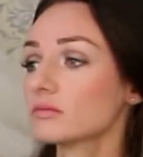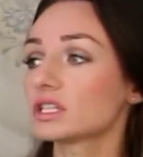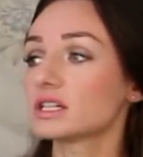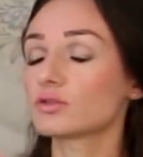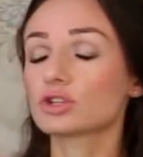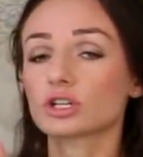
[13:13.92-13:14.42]

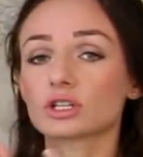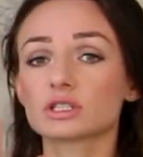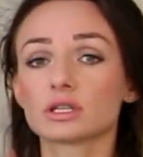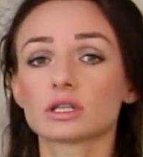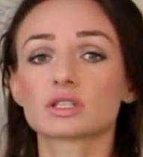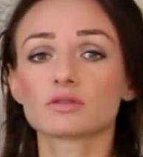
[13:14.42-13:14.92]
Девушка не
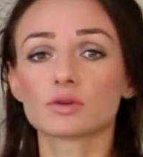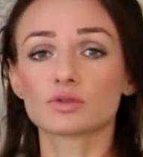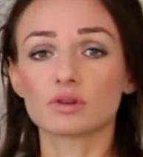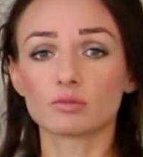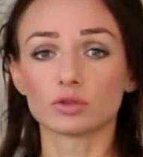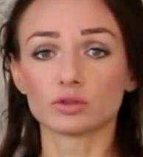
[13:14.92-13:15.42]
ценит свою
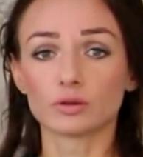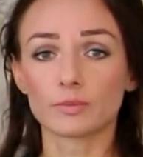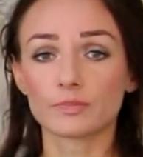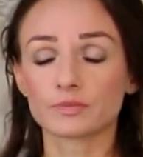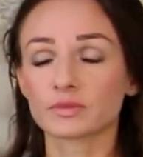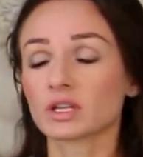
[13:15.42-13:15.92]
свободу.
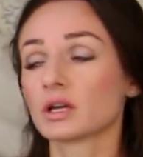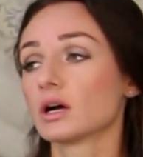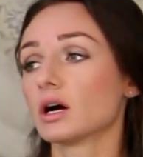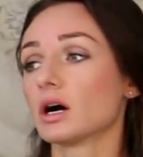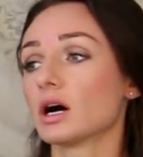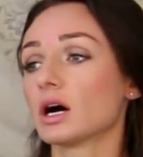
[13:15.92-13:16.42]

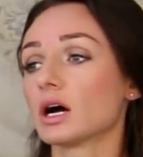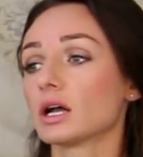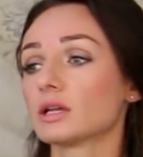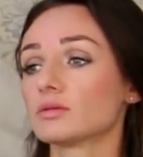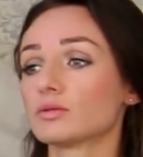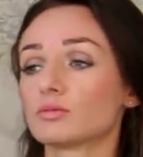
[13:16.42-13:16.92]

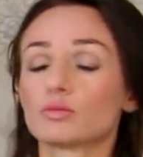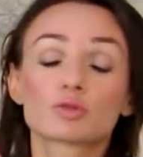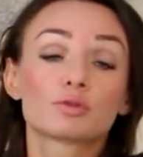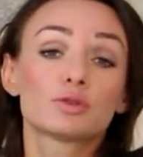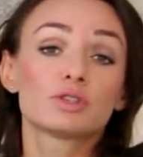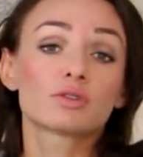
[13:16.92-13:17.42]
А,
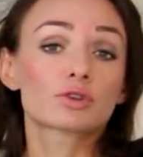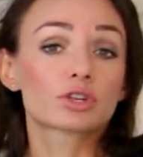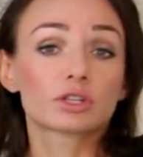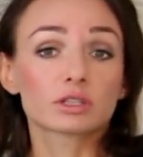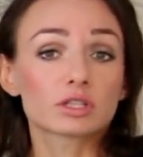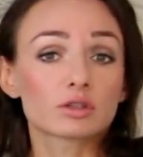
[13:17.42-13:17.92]
может быть, у
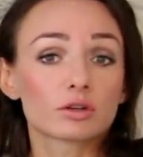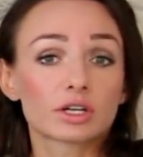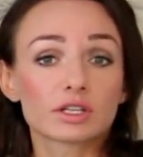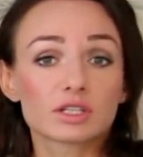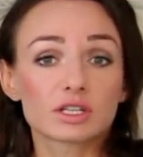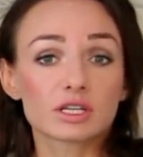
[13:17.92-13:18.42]
девушки не
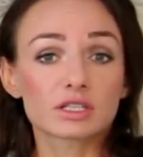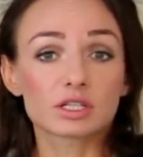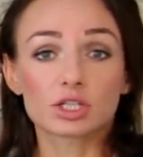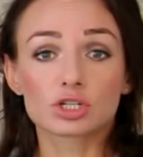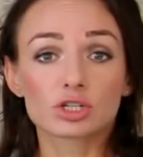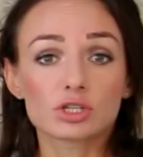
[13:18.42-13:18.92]
настолько
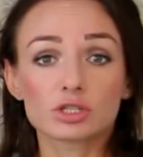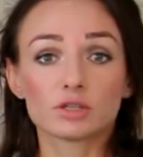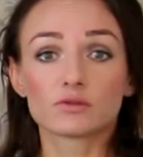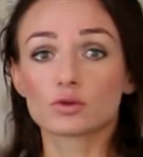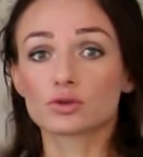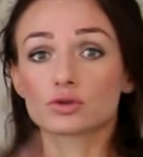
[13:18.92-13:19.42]
интересная жизнь, и
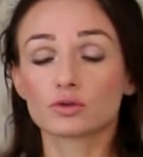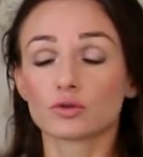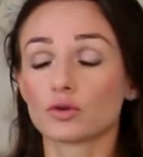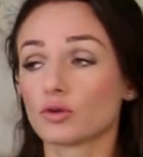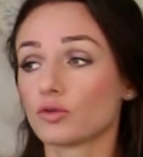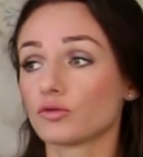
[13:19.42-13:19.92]
все,
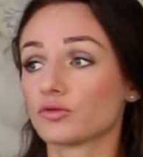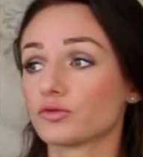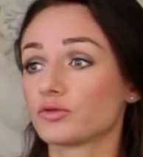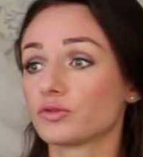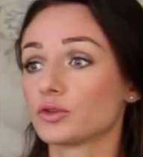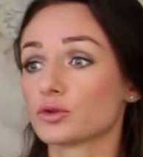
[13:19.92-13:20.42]
что
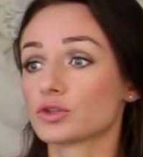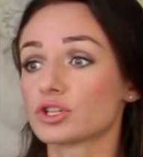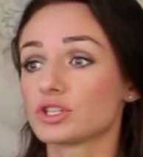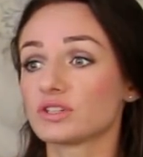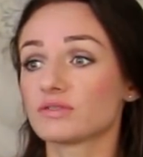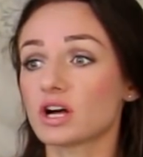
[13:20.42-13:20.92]
в ее
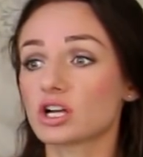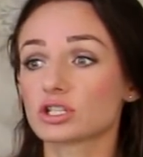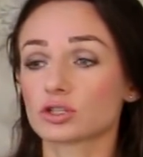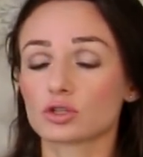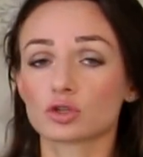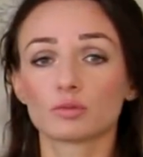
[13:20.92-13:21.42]
жизни важно,
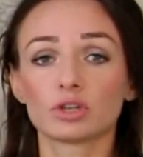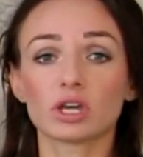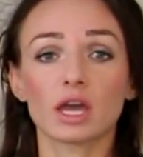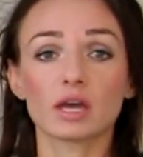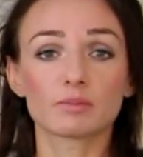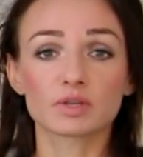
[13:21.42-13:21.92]
это чтобы
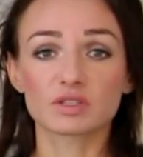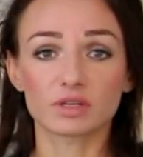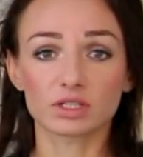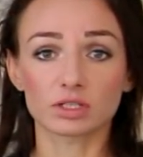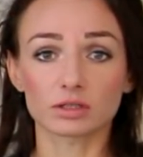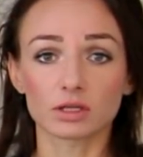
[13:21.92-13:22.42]
я ей
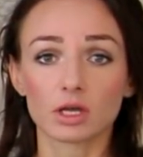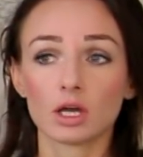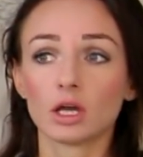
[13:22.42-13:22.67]
позвонил.